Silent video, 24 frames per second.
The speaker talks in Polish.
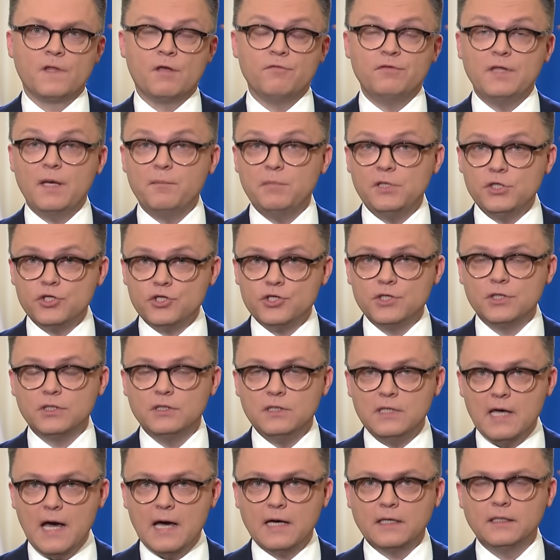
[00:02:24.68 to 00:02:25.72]
W najbliższych
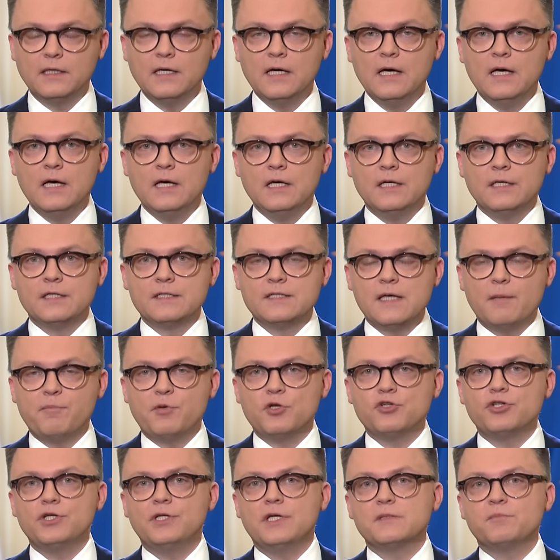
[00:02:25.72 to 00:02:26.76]
dniach
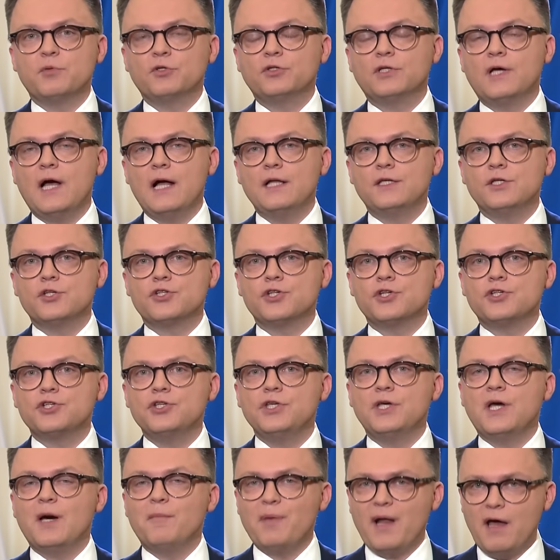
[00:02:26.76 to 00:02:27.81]
zaproszę na spotkanie
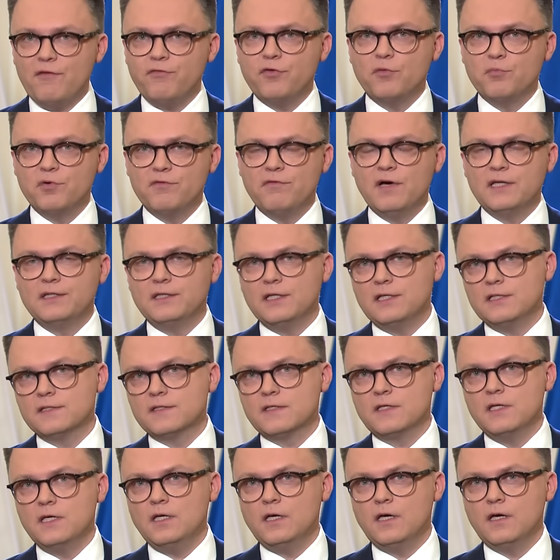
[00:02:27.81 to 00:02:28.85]
Rzecznika Praw
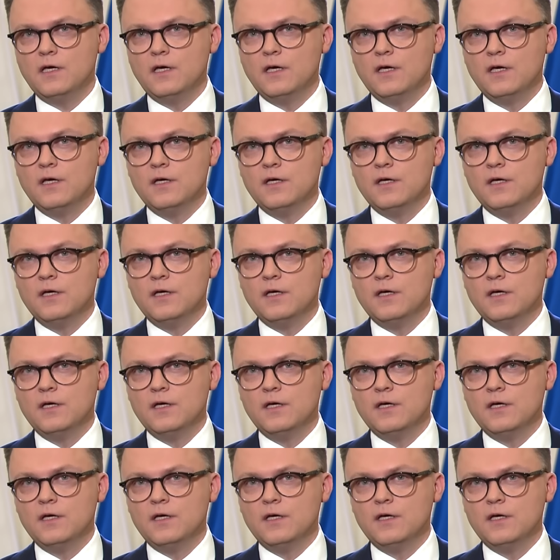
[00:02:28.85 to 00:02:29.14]
Obywatelskich,